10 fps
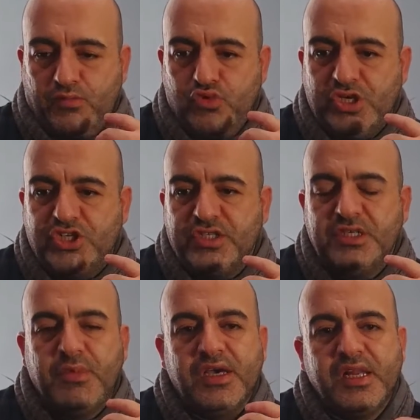bu
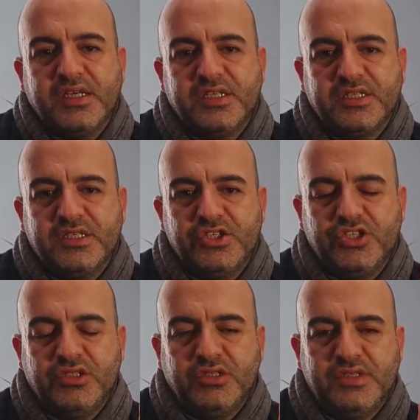yaşadığım hayal kırıklığı
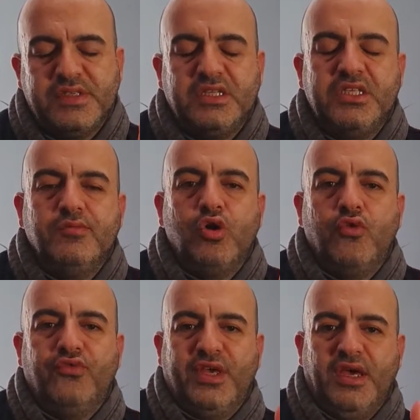için hissettiğim
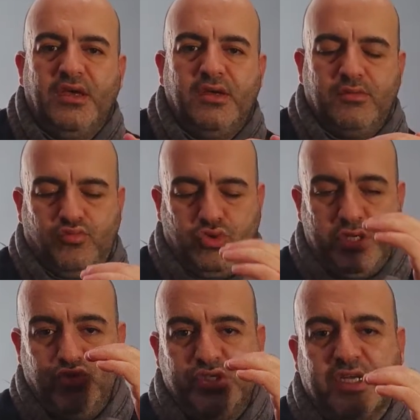öfke, bu
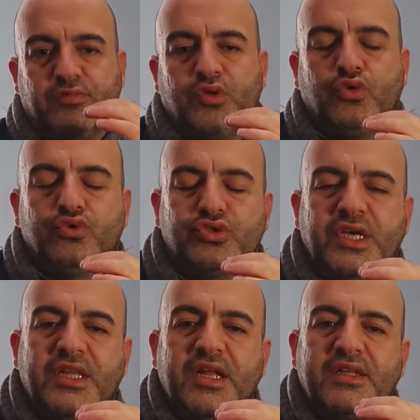en üst katman olur
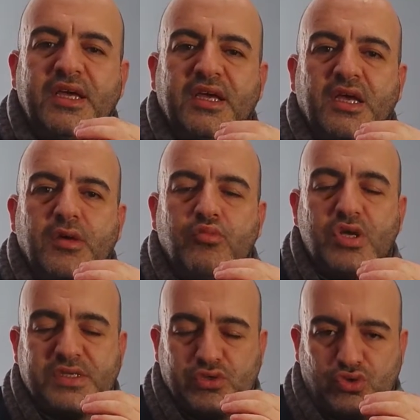genelde.
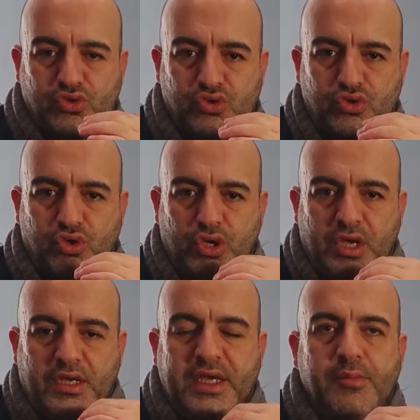Burası gözüküyor.
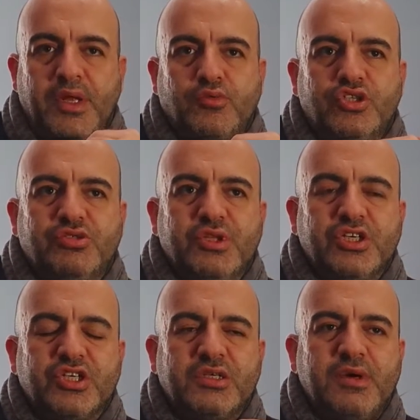Yani ben o içinde
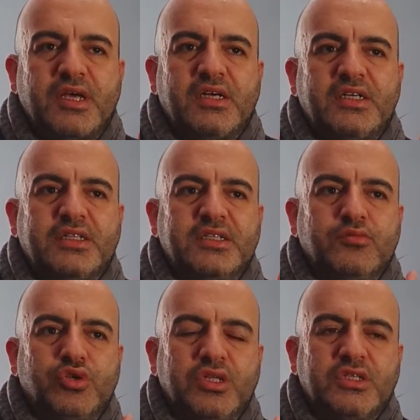yaşadığım hayal
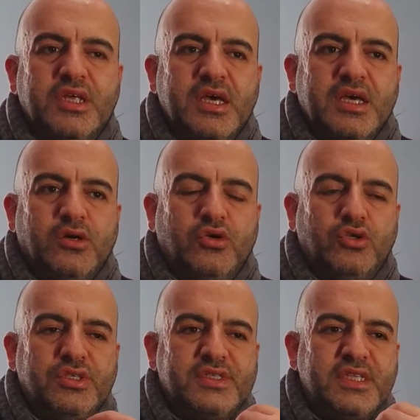kırıklığı, buranın
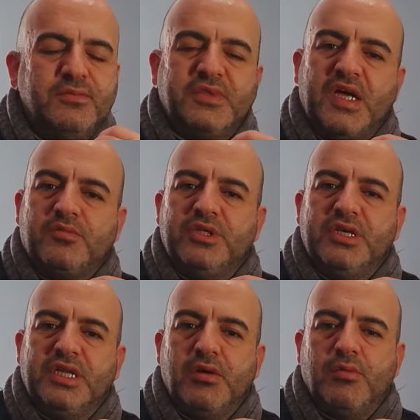o istediğim
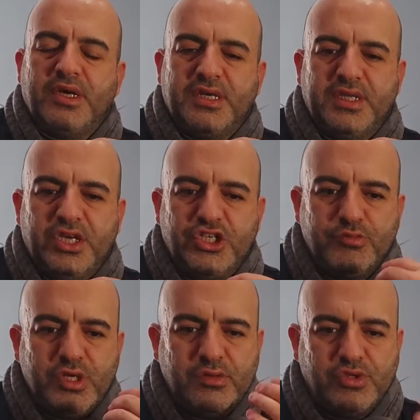tatmini alamamak ya da
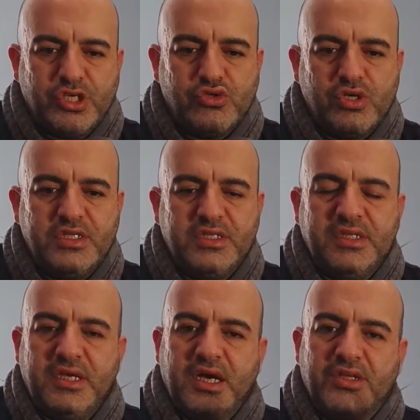eşime bir şey
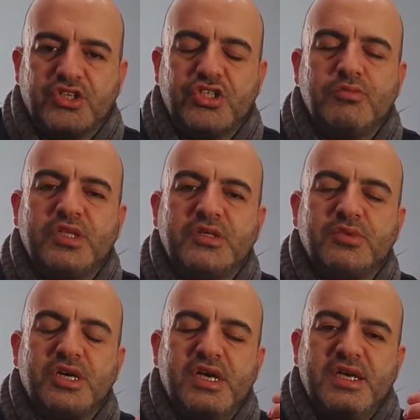söylediğinde
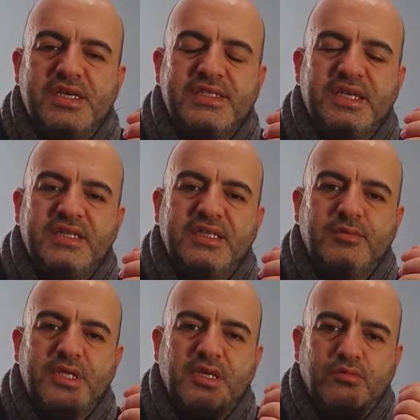anlaşılmadığımı
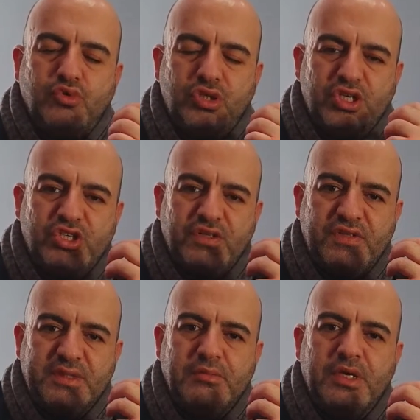hissettiğimde bu
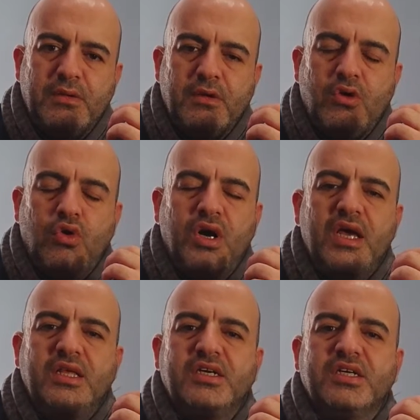yaşadığım o
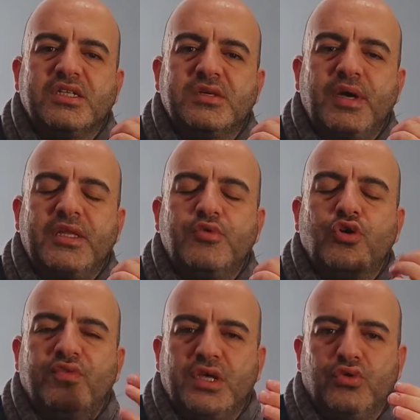hayal kırıklığı bende bir
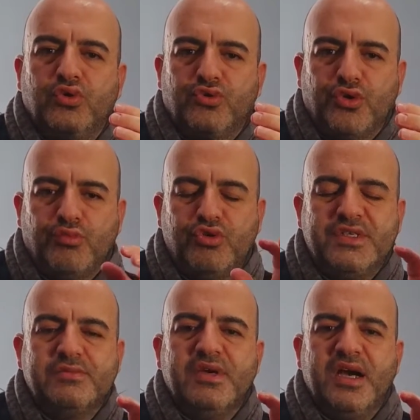öfke doğuruyor. Bu
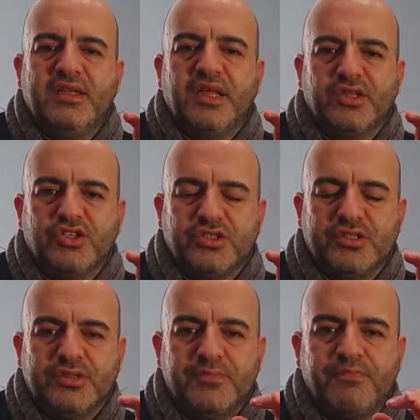kısım gayet
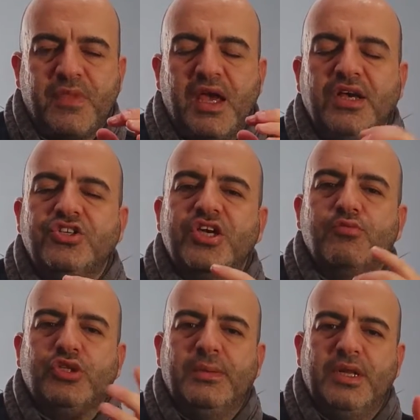anlaşılır. Aynı şey
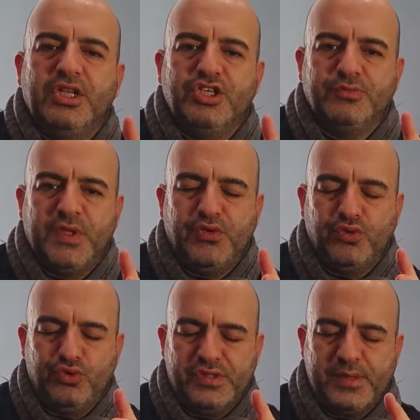muhtemelen eşimde de
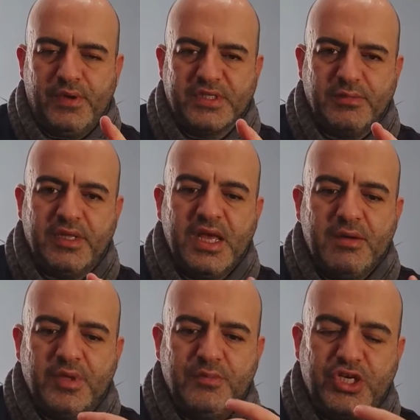oluyor zaman zaman.
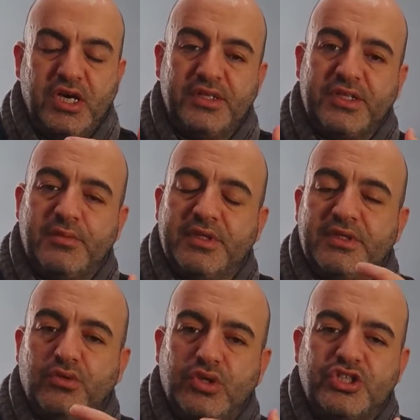Bana bir şey
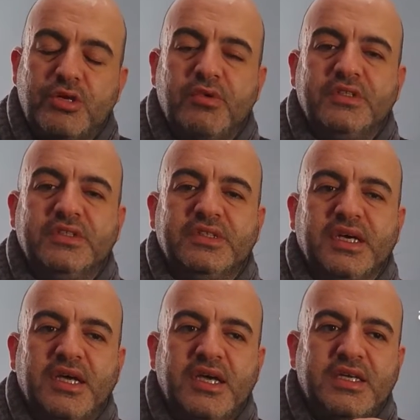anlatamadığında,
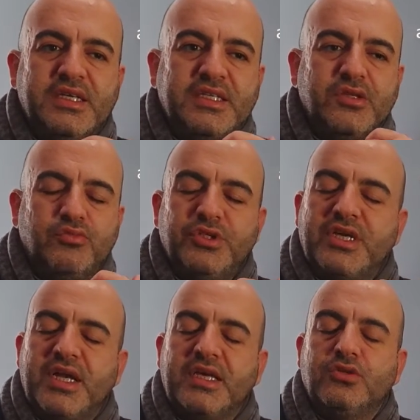ulaşamadığında ya da bir
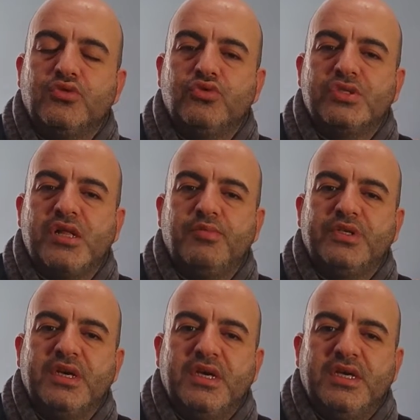herhangi duygusal
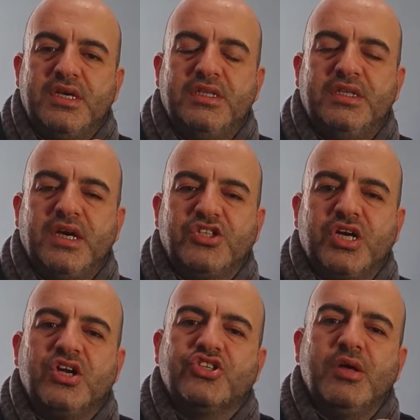bir ihtiyacı
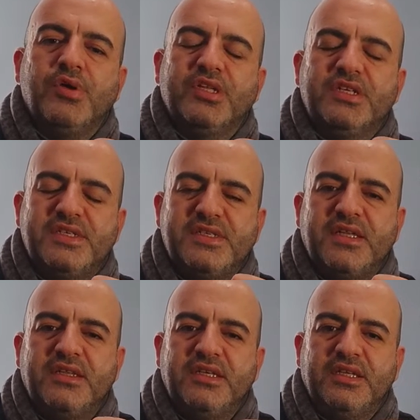karşılamadığını
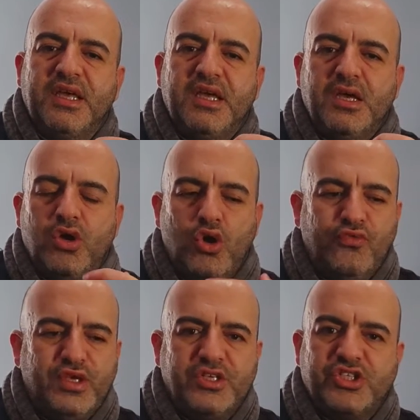hissettiğinde
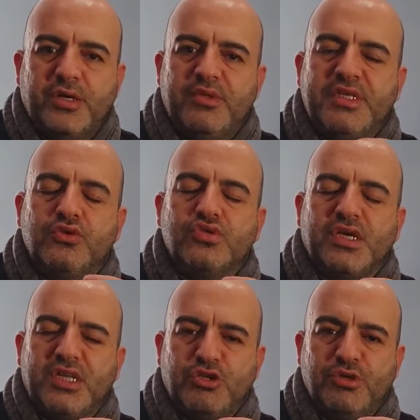öfke çıkabilir ya da
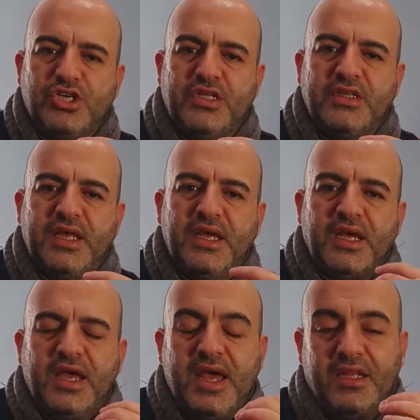uzaklaşma şeklinde
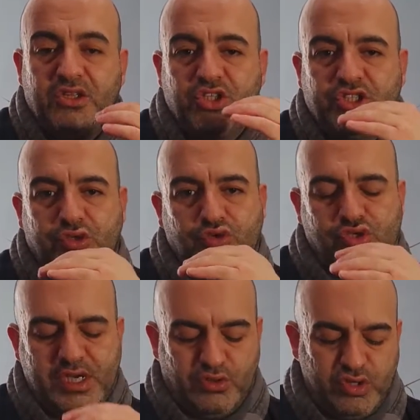en dışta
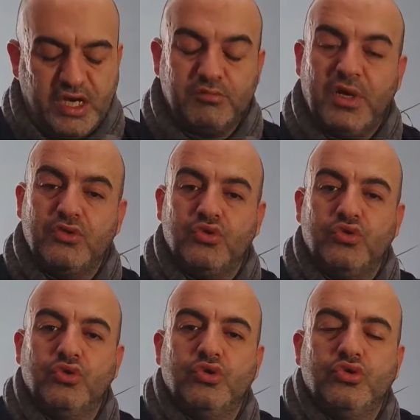gözüken o katman
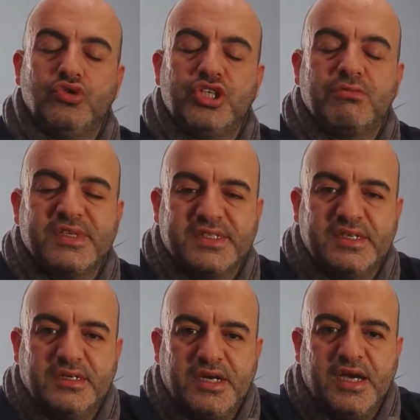duygunun çıkması
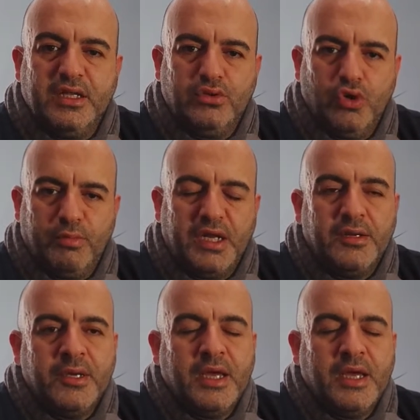gayet normal.